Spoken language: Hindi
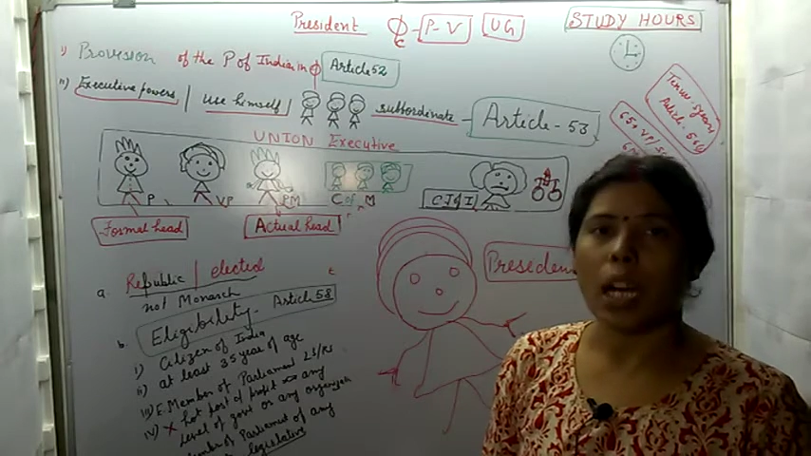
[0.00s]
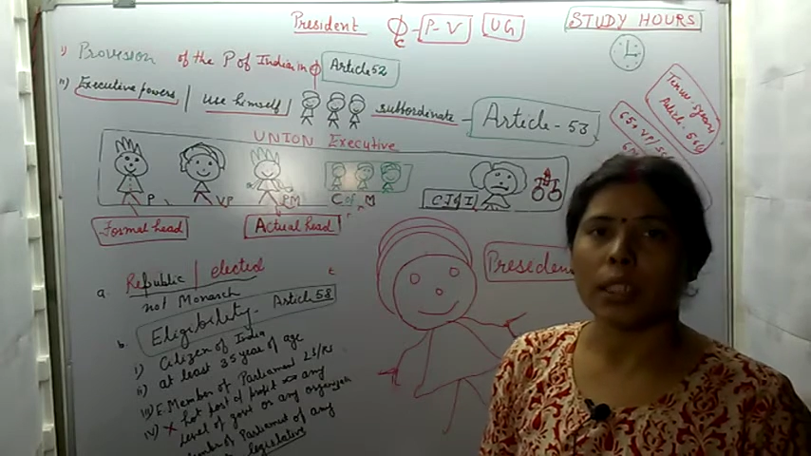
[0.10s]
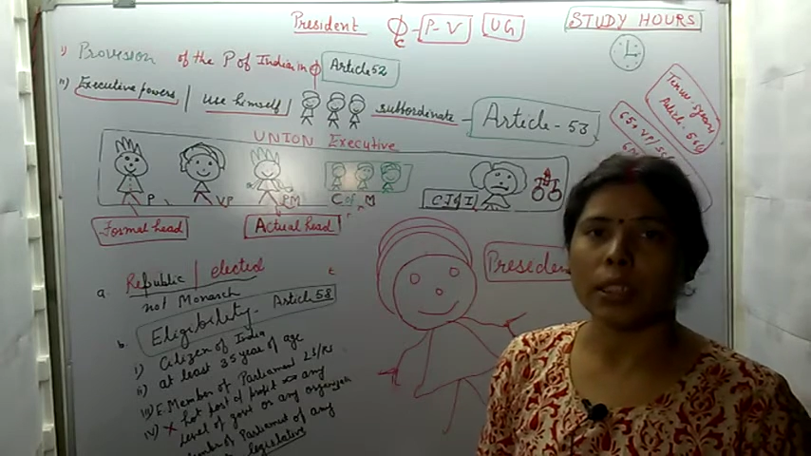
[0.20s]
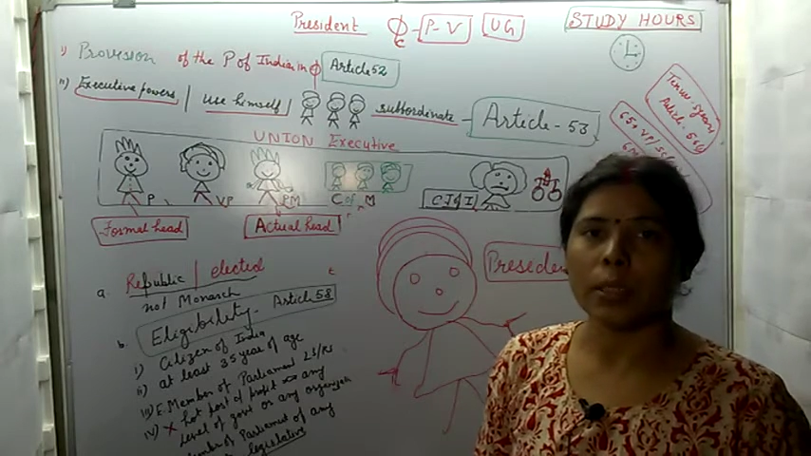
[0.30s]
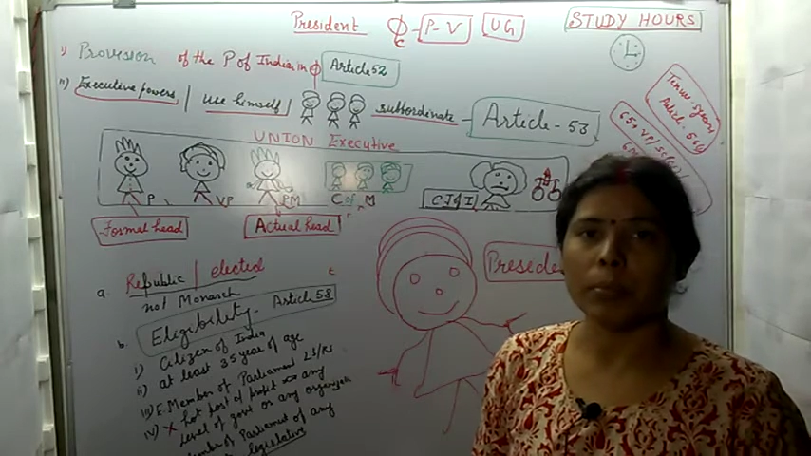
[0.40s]

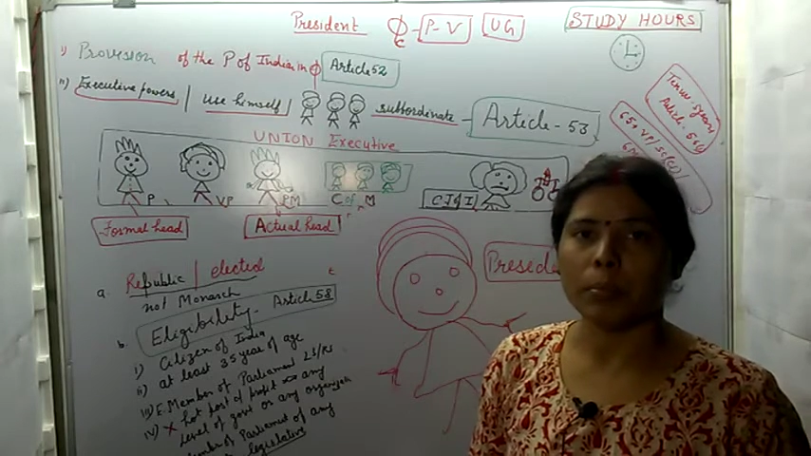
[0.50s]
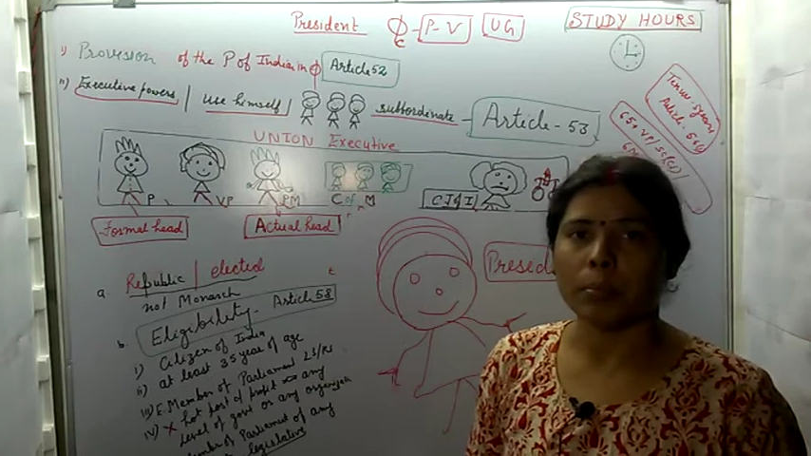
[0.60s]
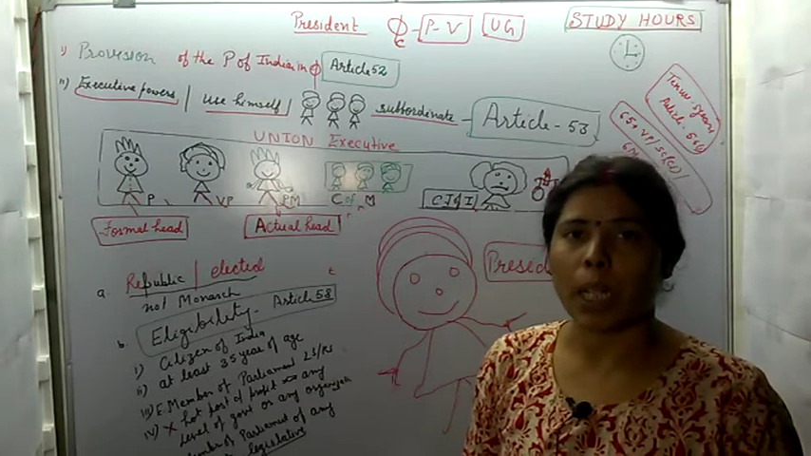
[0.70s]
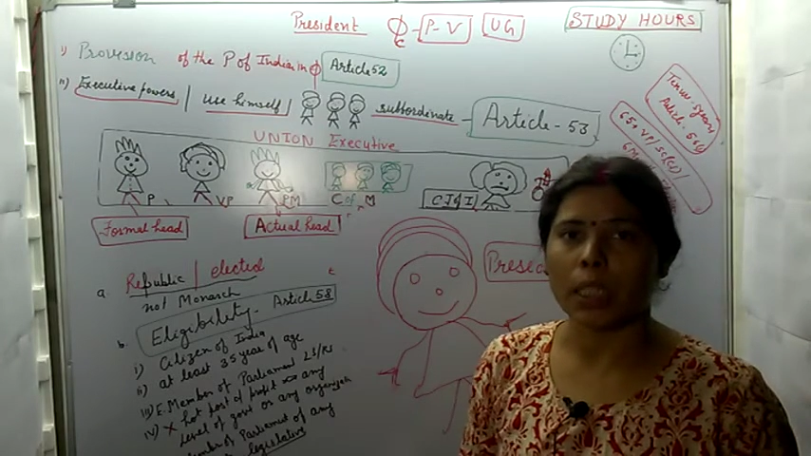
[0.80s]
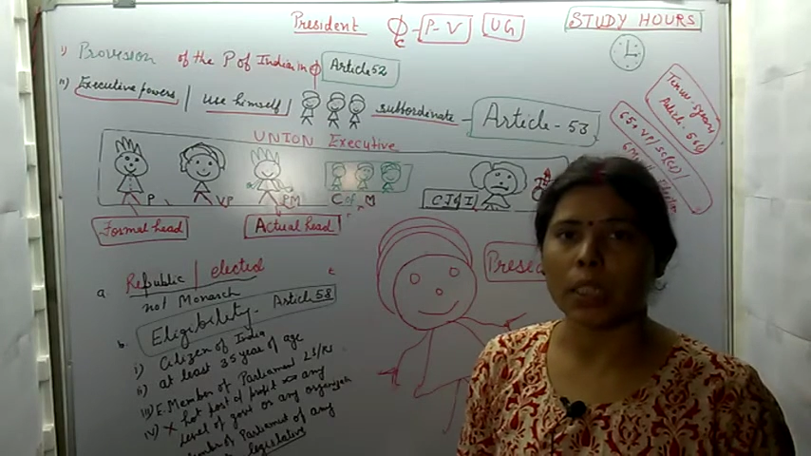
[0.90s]
आज हम
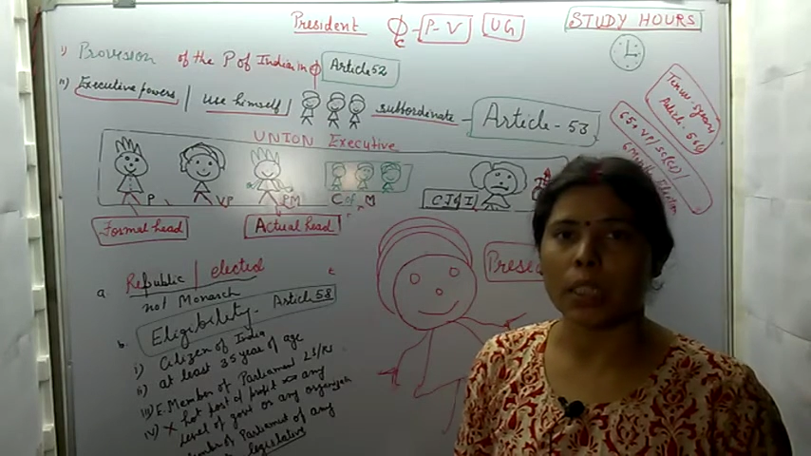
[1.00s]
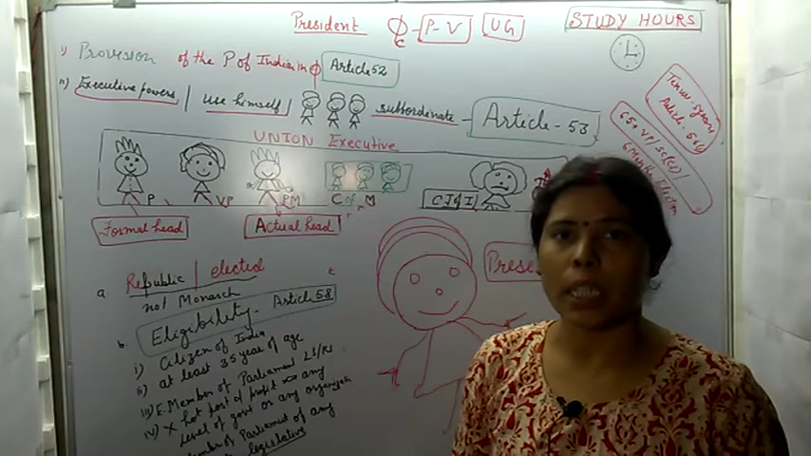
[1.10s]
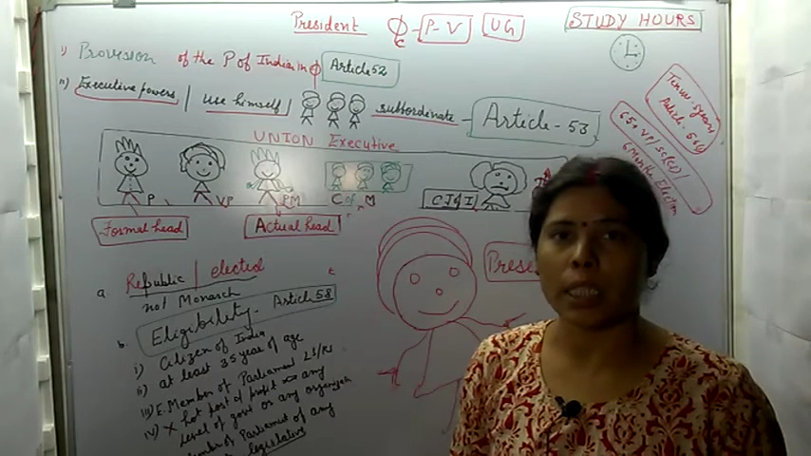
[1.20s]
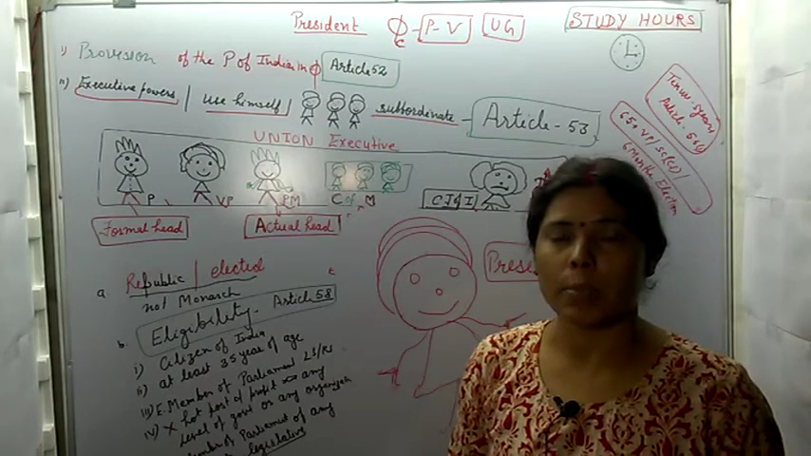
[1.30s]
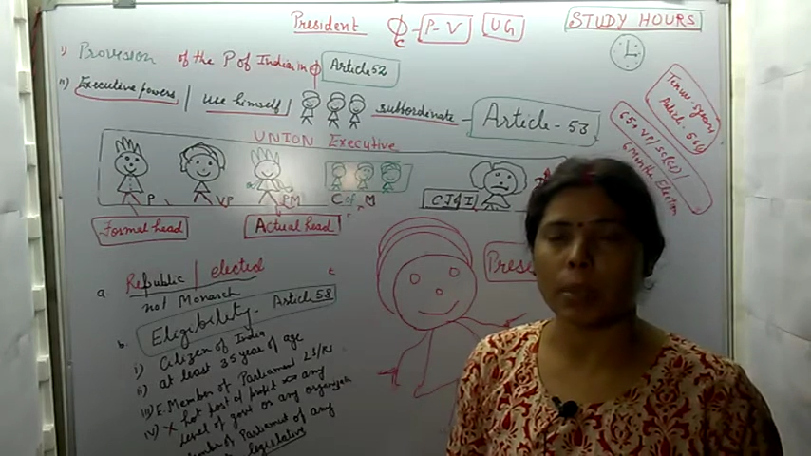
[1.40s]
भारत के
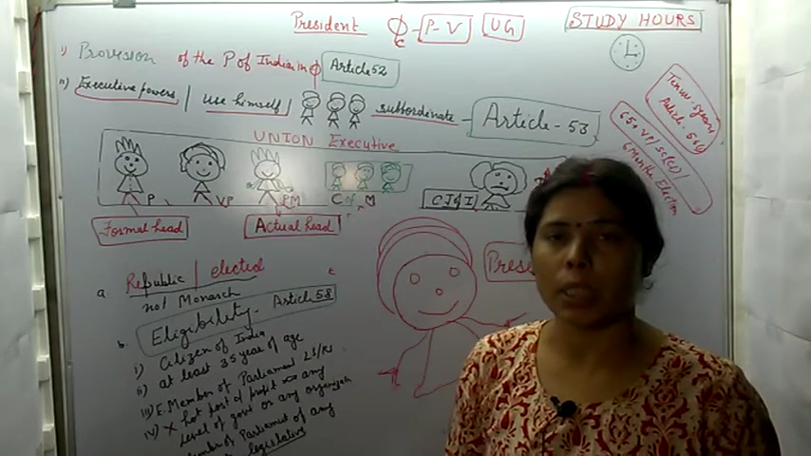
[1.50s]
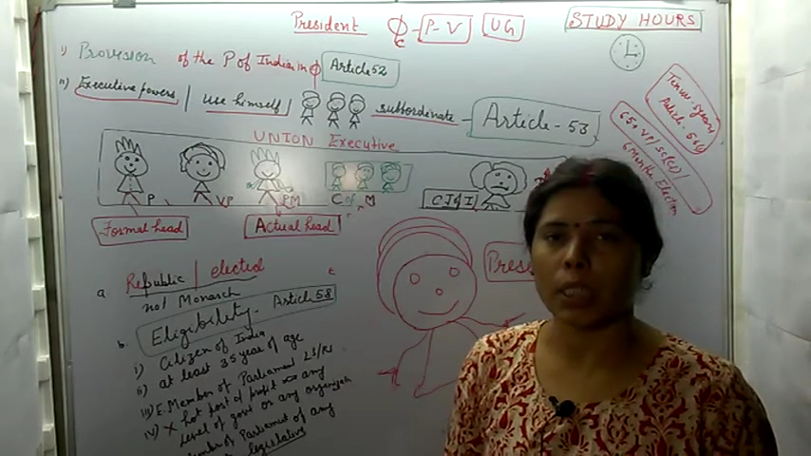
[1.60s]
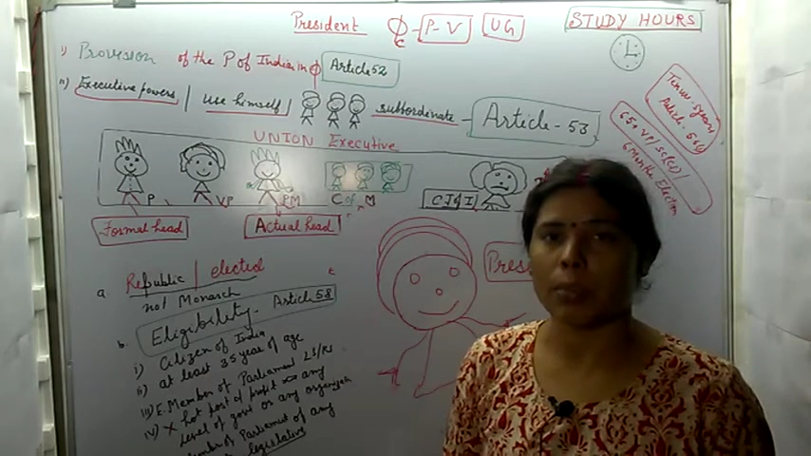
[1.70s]
राष्ट्रपति